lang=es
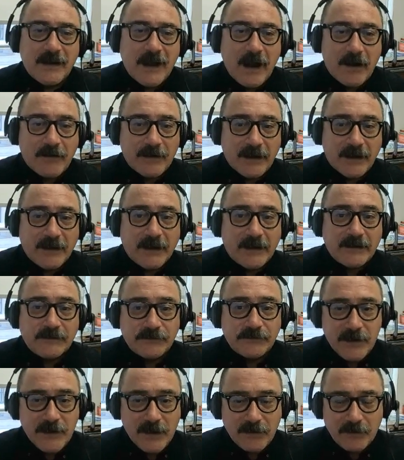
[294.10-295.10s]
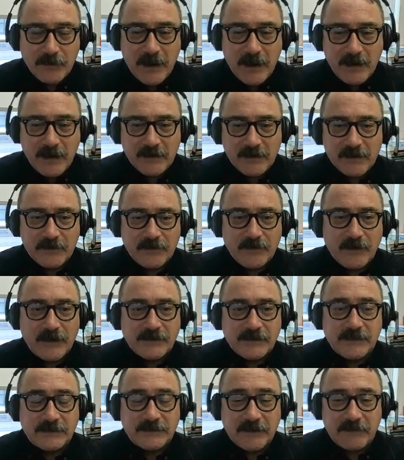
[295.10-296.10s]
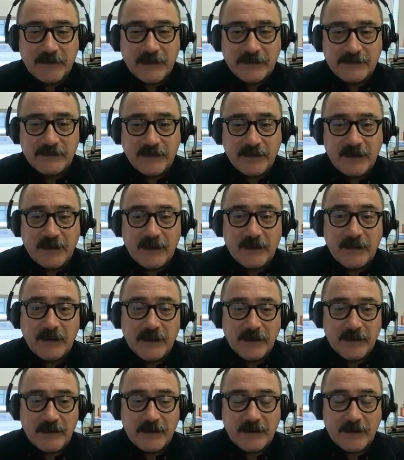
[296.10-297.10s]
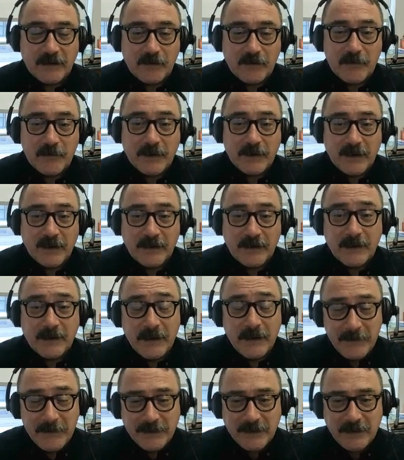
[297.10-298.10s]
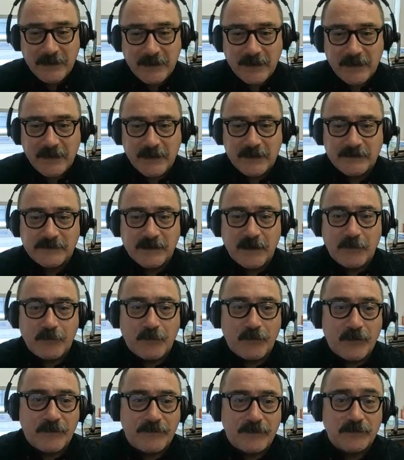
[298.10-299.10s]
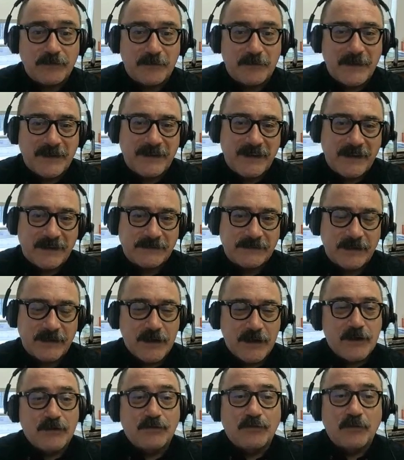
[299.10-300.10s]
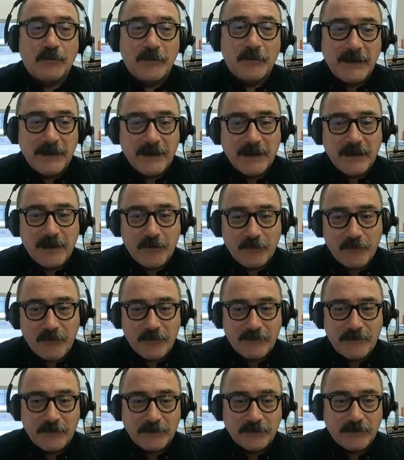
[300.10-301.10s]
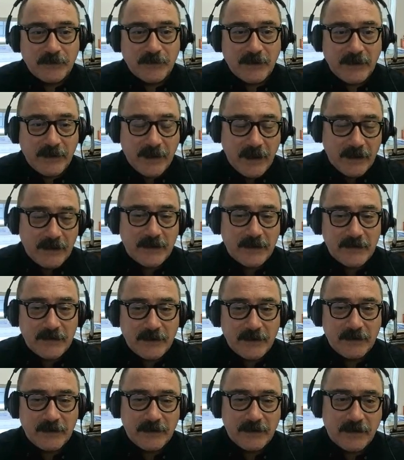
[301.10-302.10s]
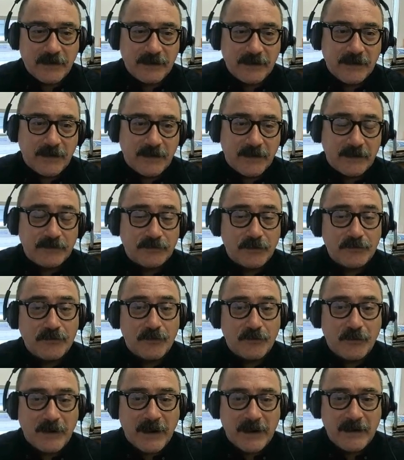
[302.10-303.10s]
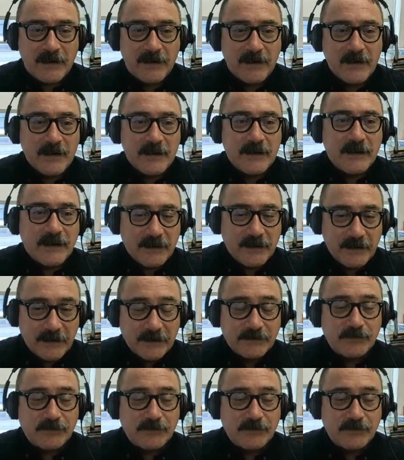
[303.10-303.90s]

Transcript: Ahora, en zona rural lo que se establece que eh, como que el límite es el ruido de fondo más 10. Tú mides el ruido de fondo que hay en el, en el entorno rural y le